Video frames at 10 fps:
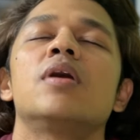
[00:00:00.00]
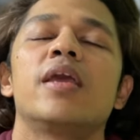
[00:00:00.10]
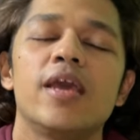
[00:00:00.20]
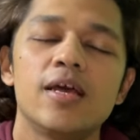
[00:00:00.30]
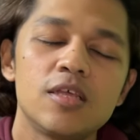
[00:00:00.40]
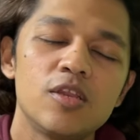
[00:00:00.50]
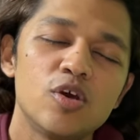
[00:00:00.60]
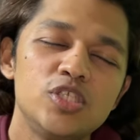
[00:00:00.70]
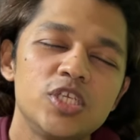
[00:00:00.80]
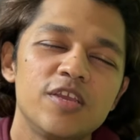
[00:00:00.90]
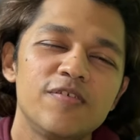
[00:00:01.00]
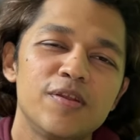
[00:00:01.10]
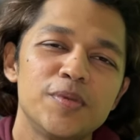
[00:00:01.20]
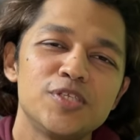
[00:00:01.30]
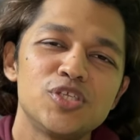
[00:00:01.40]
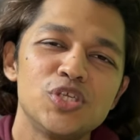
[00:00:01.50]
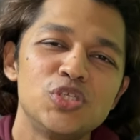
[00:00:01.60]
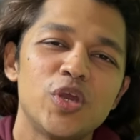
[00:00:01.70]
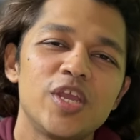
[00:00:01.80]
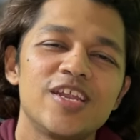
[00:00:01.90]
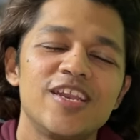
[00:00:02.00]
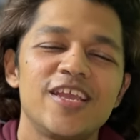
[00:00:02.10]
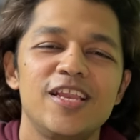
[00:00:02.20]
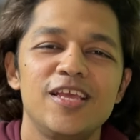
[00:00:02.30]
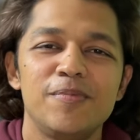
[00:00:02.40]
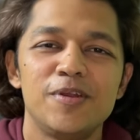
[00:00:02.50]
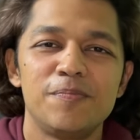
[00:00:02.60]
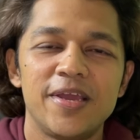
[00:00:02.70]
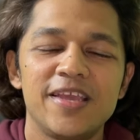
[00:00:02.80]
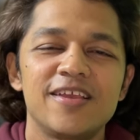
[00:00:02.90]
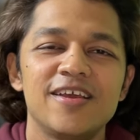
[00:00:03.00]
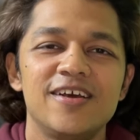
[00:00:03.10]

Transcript: गया था लॉन्चिंग इवेंट में जस्ट इन्जॉय करने के लिए बट बाइक